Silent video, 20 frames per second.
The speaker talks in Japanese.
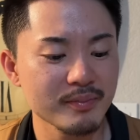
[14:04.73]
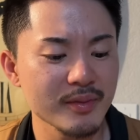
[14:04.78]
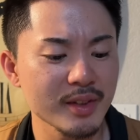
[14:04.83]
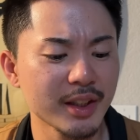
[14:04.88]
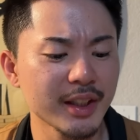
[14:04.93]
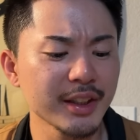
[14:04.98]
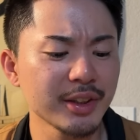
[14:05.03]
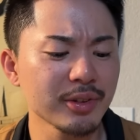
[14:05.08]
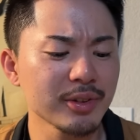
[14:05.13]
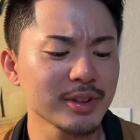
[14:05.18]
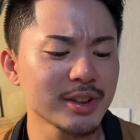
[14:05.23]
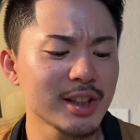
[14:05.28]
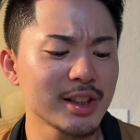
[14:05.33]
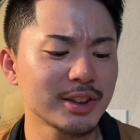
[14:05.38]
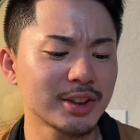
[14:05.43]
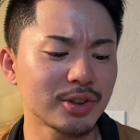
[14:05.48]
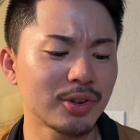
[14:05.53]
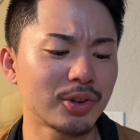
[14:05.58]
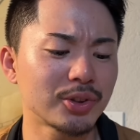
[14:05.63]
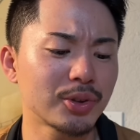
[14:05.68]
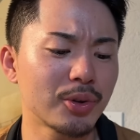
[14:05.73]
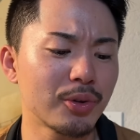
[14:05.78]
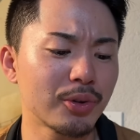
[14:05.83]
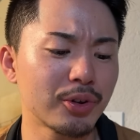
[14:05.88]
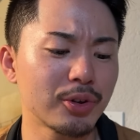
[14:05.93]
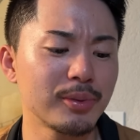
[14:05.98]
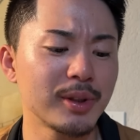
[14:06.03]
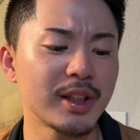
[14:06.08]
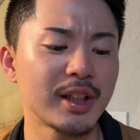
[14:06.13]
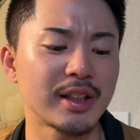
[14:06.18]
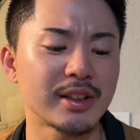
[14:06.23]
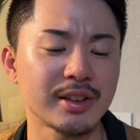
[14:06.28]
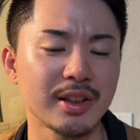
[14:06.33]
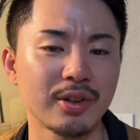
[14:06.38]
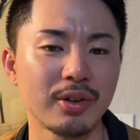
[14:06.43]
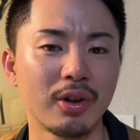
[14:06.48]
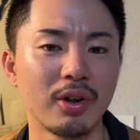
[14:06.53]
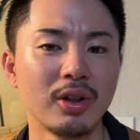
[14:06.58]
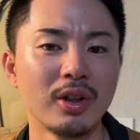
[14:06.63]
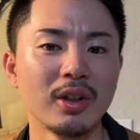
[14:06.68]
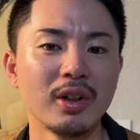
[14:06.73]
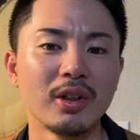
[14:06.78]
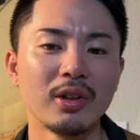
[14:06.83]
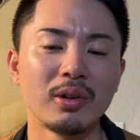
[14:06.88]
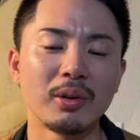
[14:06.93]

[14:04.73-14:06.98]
伊藤選手の送球見てたんですけど、